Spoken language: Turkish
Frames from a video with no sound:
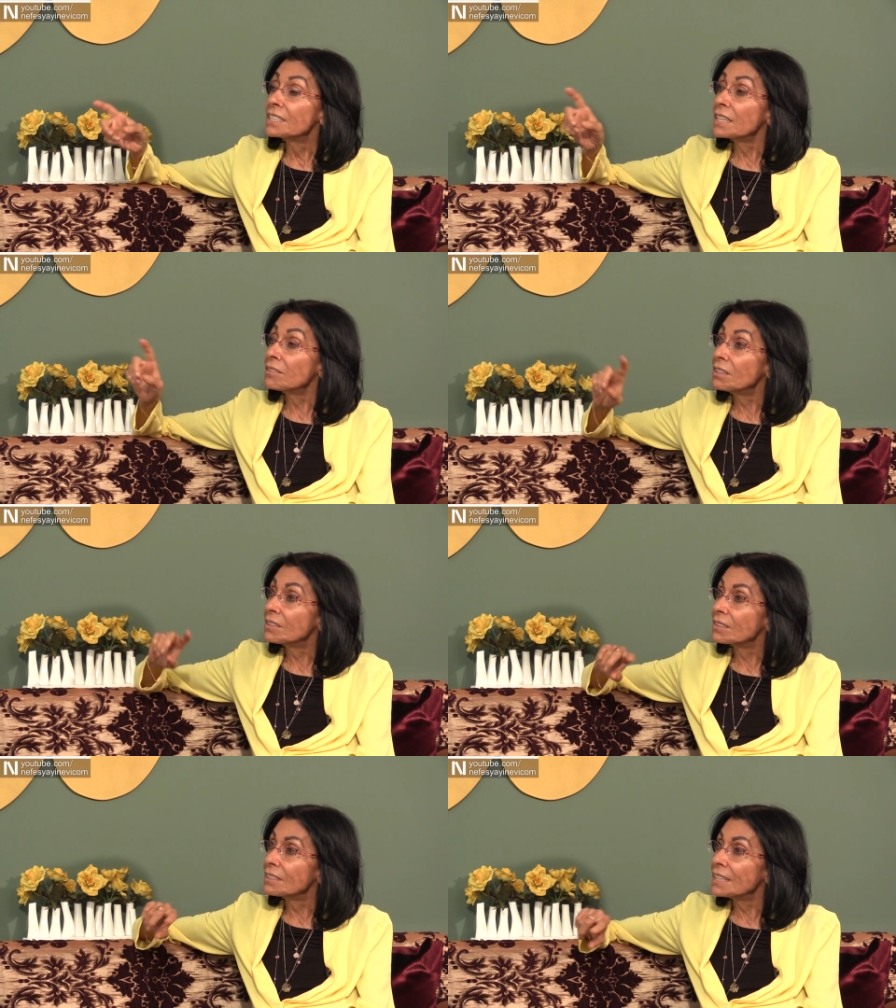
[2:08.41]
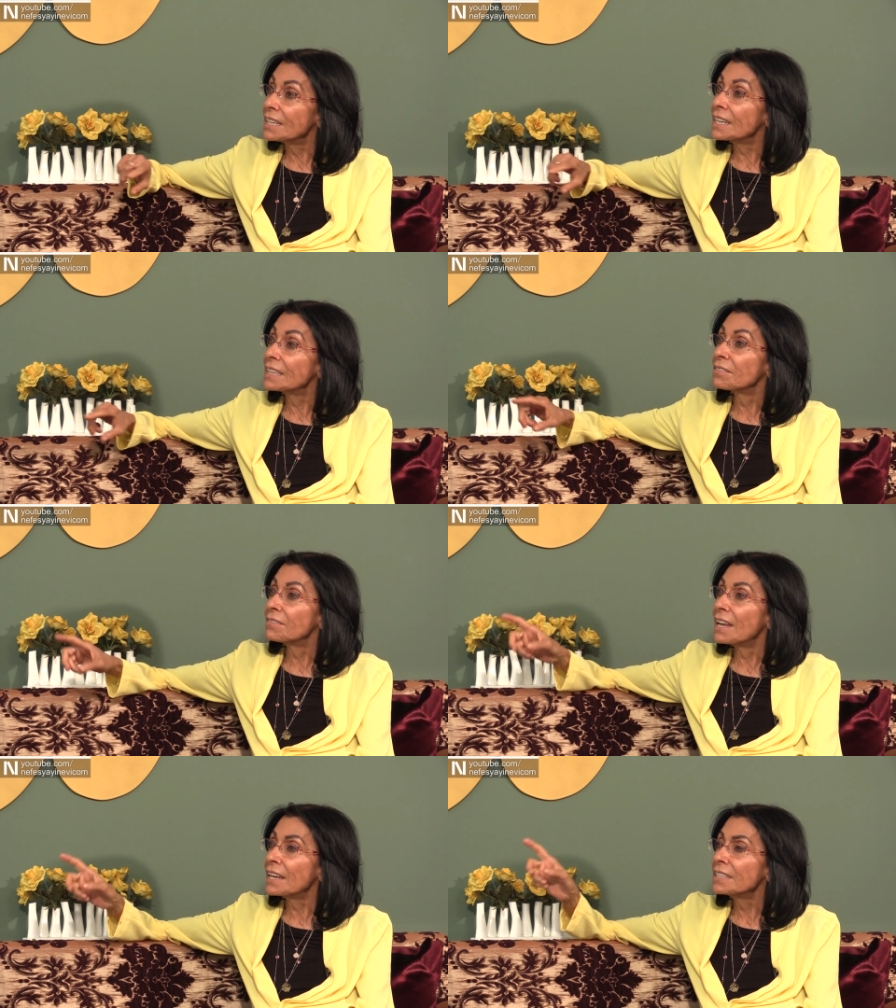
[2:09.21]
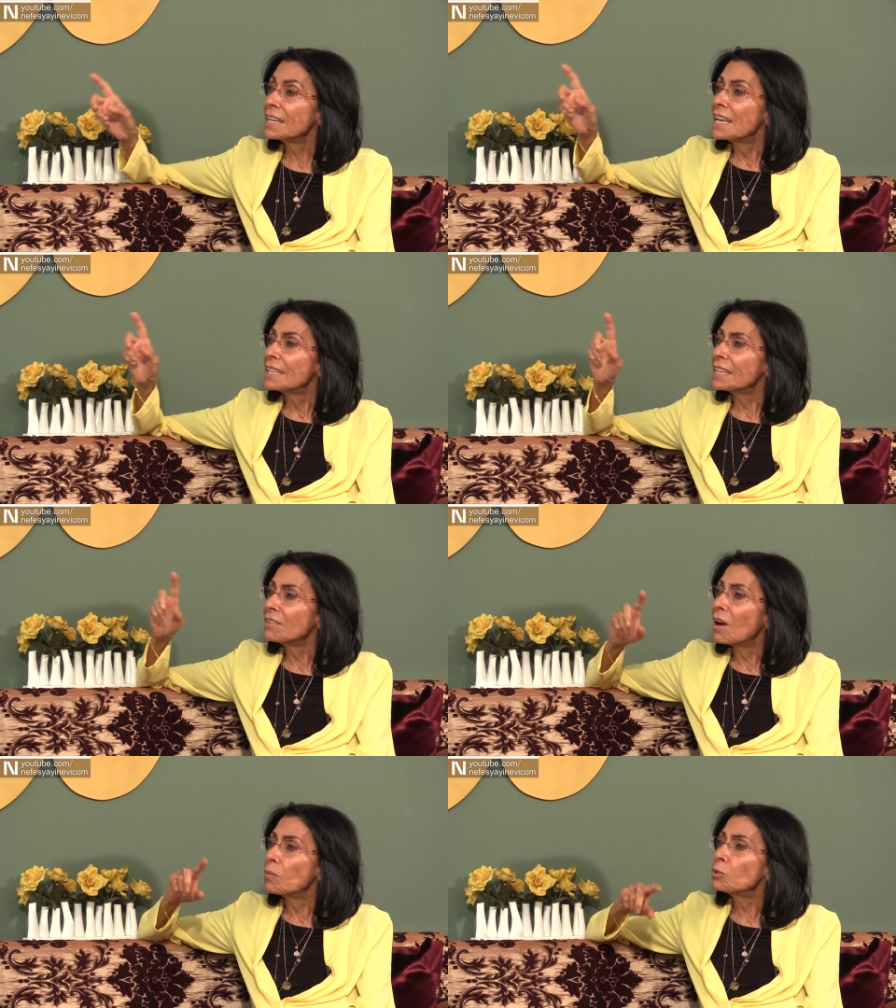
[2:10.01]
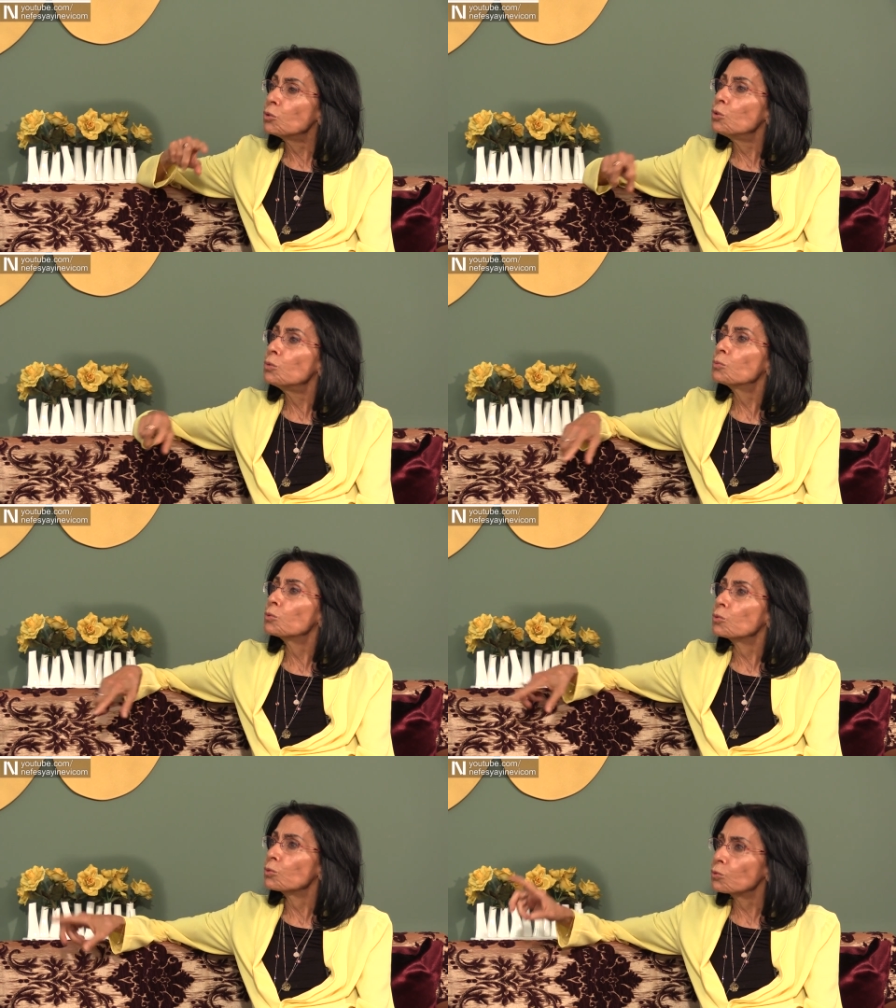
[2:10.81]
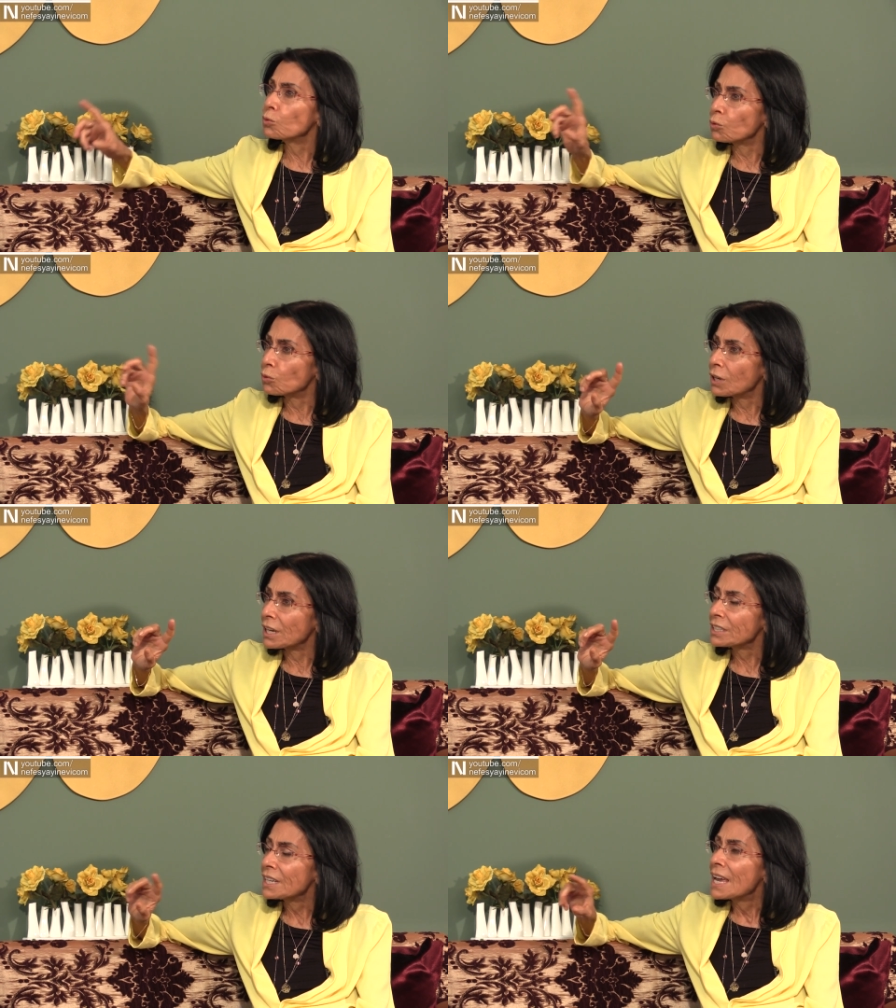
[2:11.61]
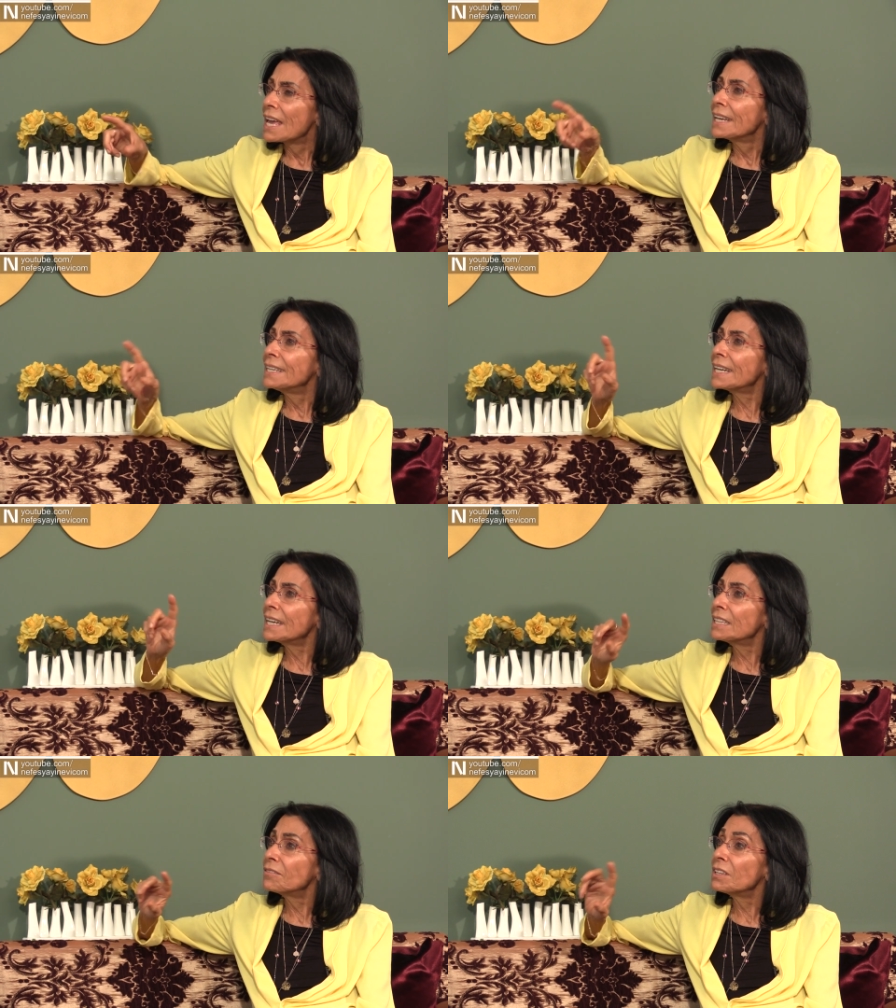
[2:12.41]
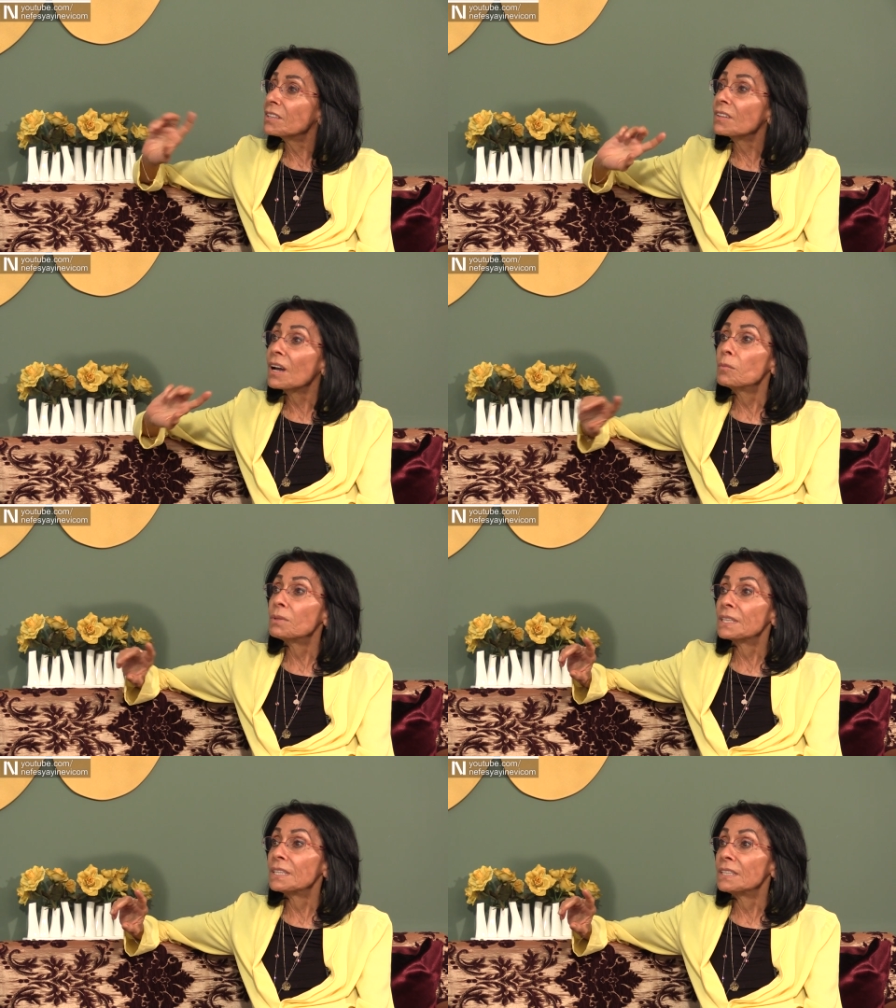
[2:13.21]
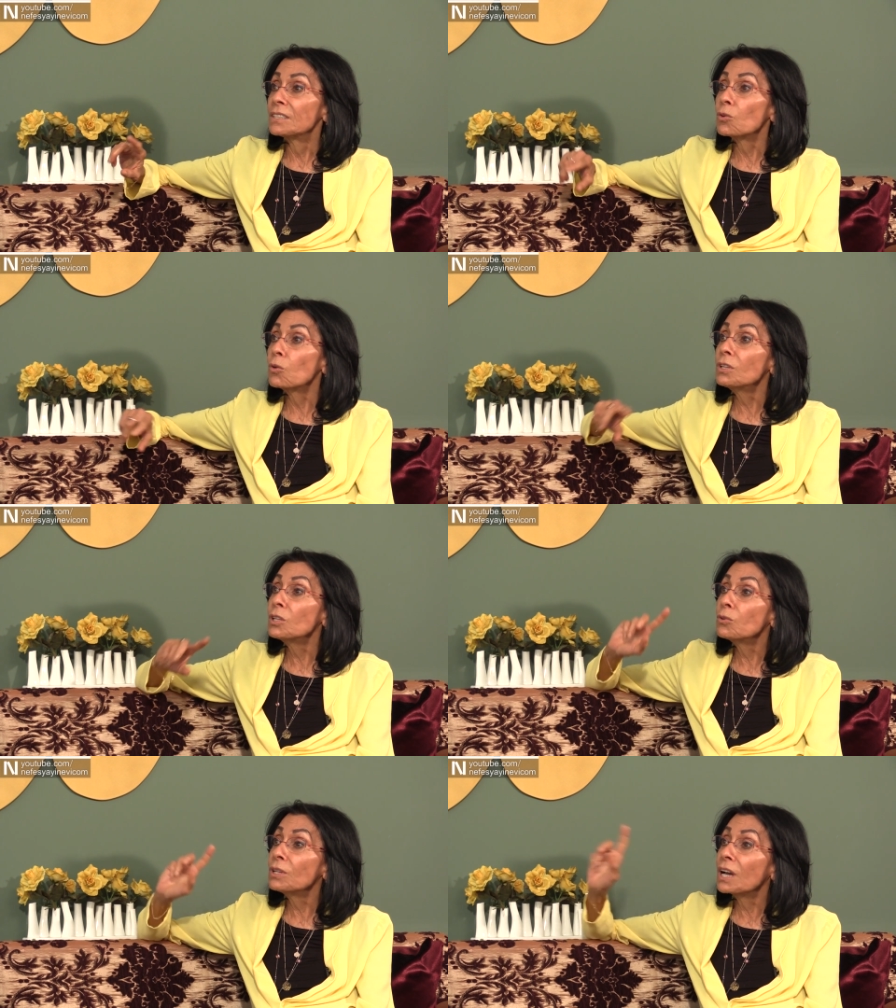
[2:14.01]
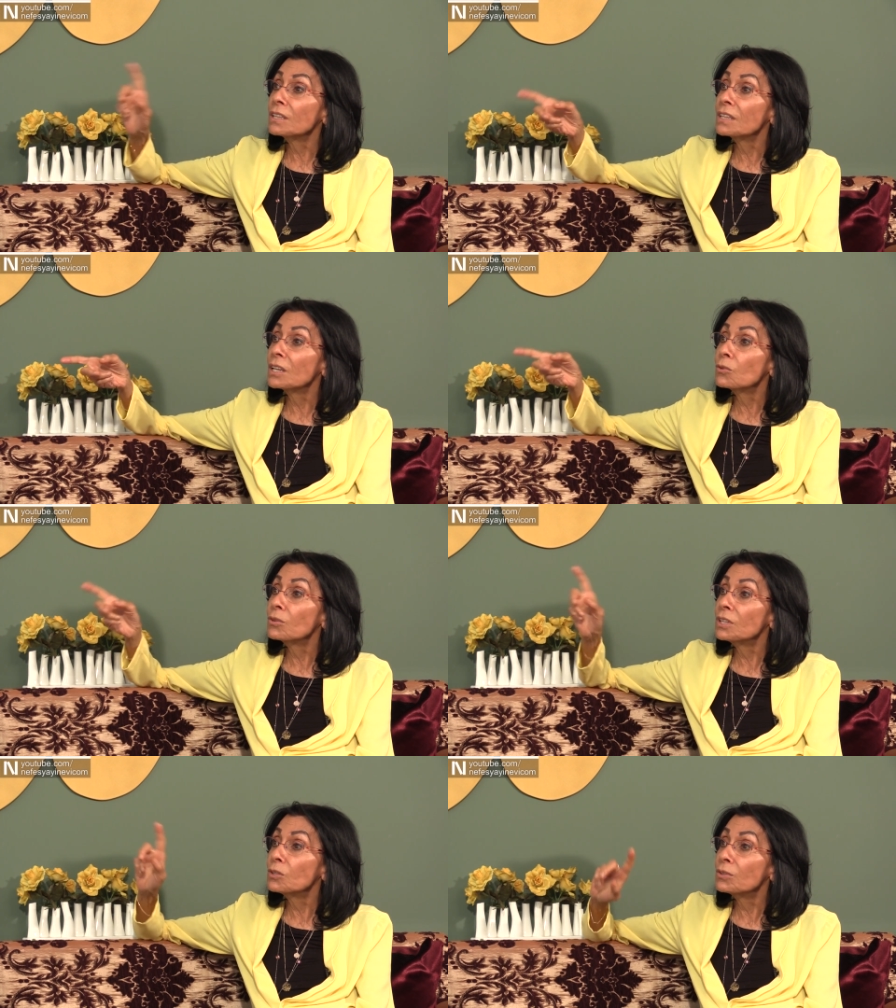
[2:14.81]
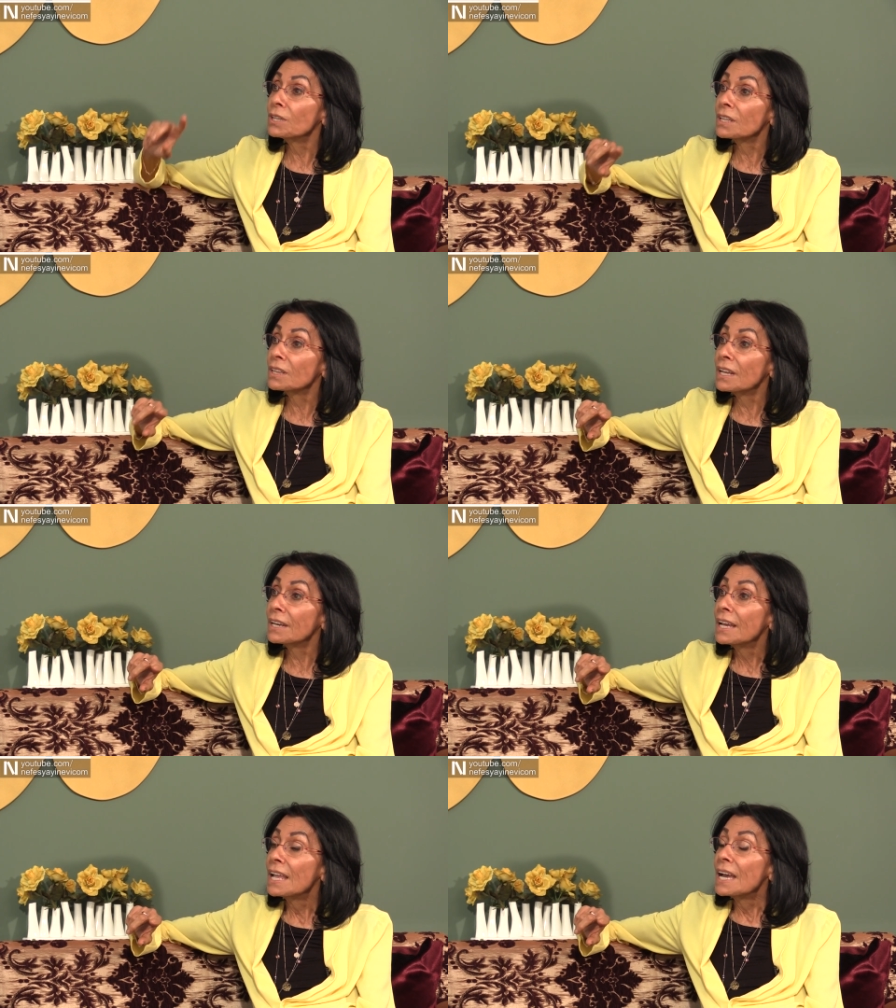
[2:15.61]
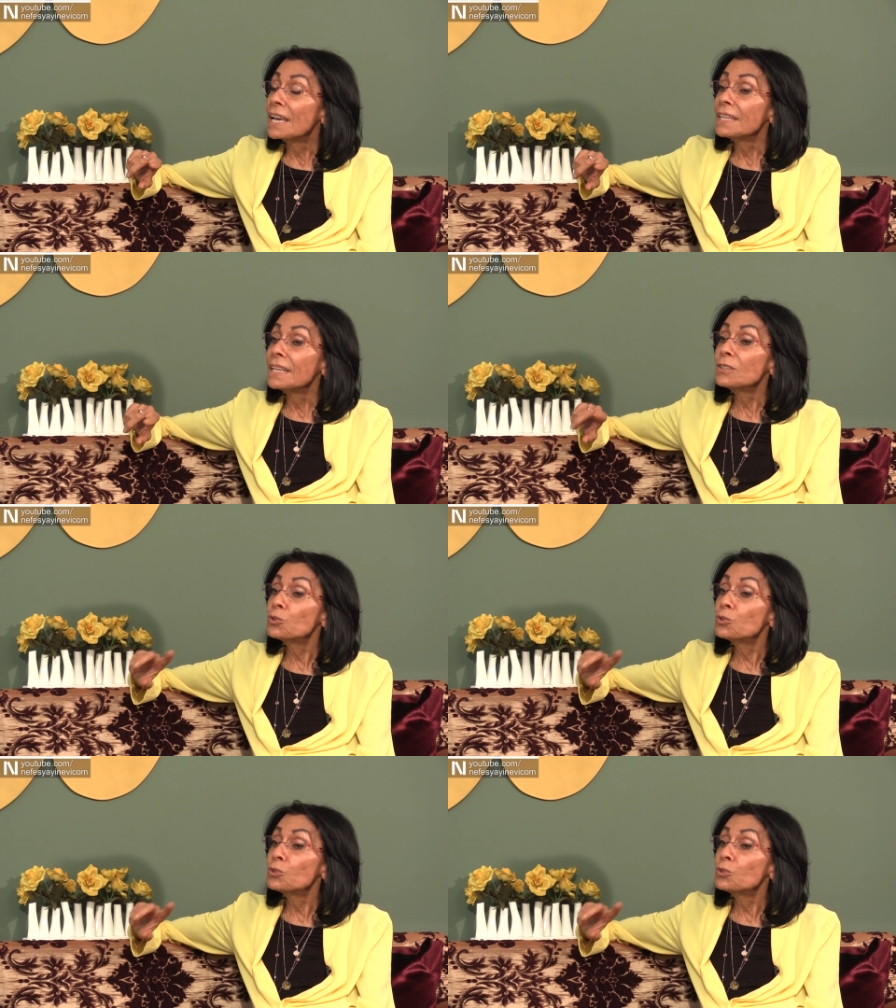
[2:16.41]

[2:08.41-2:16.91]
Çevresinde negatifler devamlı dönüp durur, dururlar. Negatiflik sabit değildir. Oradan oraya atlar, oradan oraya atlar. Türleri çok.